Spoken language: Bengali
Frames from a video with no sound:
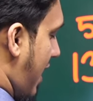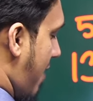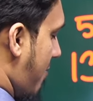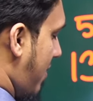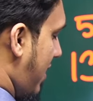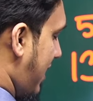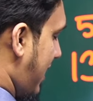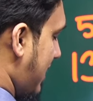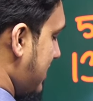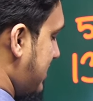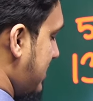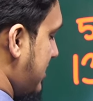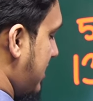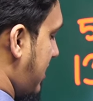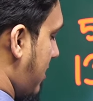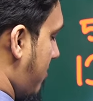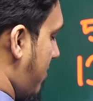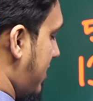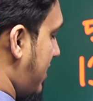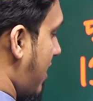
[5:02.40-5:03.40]
আমার কাছে
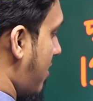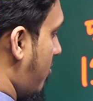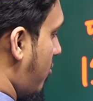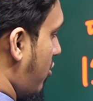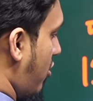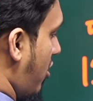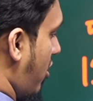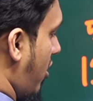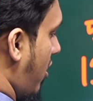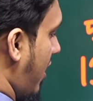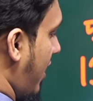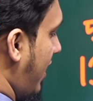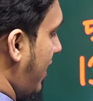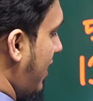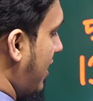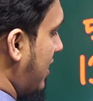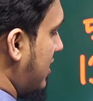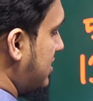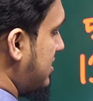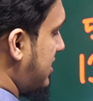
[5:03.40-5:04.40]
যেটা বেটার মনে হয়
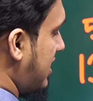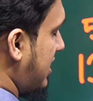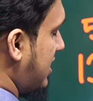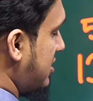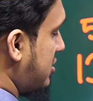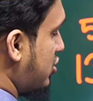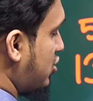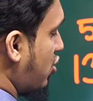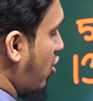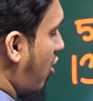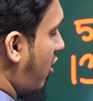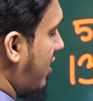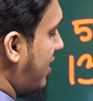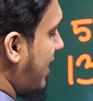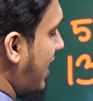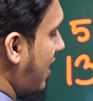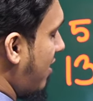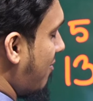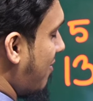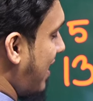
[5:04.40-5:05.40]
যে
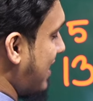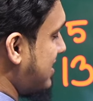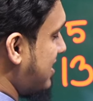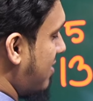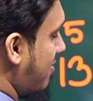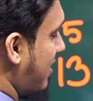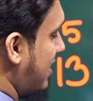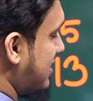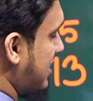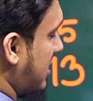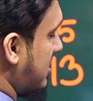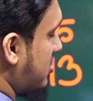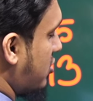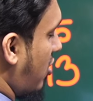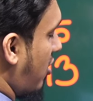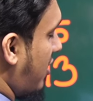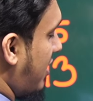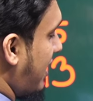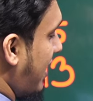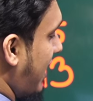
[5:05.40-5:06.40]
শর্টের মাঝে মাঝে
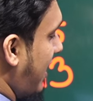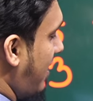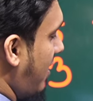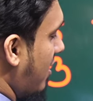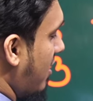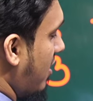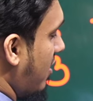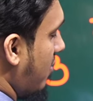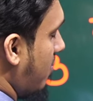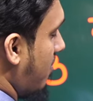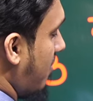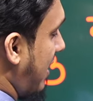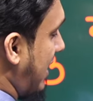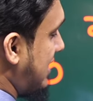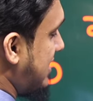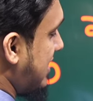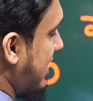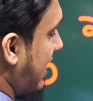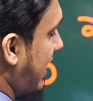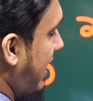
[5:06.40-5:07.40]
শর্টের
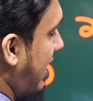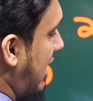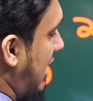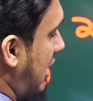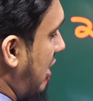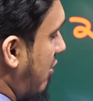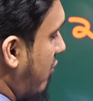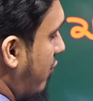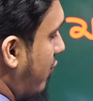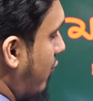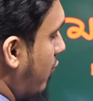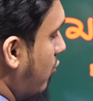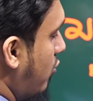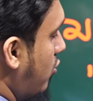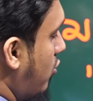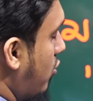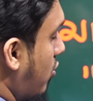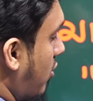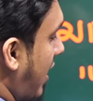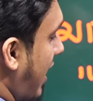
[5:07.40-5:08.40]
মাঝে ফুল
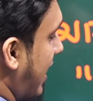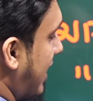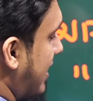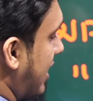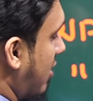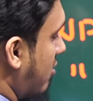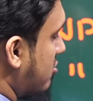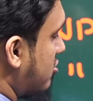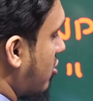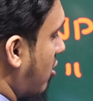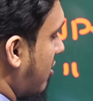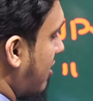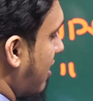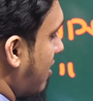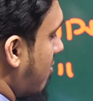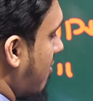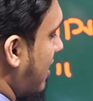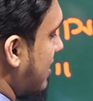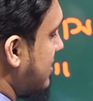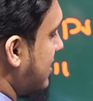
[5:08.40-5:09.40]
ঢুকায় দাও শর্টের
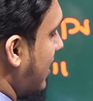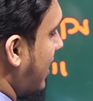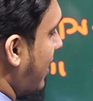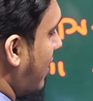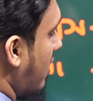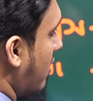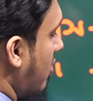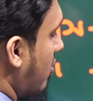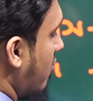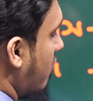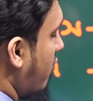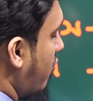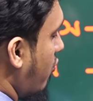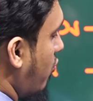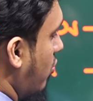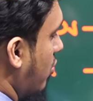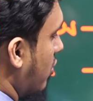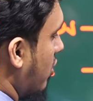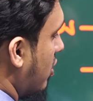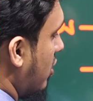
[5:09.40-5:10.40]
মাঝে
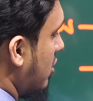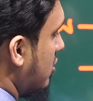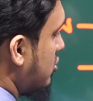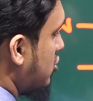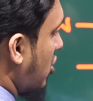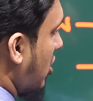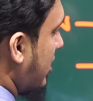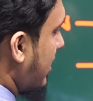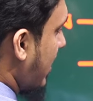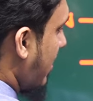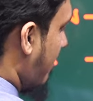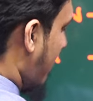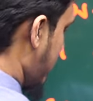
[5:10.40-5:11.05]
ফুল শর্টের